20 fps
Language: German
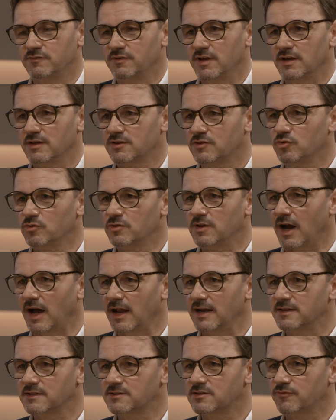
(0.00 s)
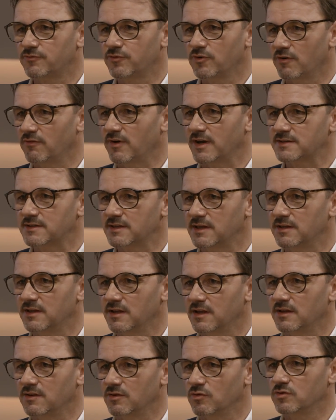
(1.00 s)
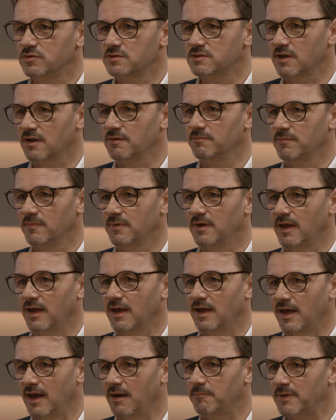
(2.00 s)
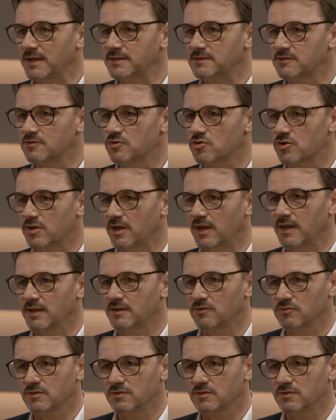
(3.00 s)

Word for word: Wir tun alles dafür, was in, in unserem äh, Ermessen steht.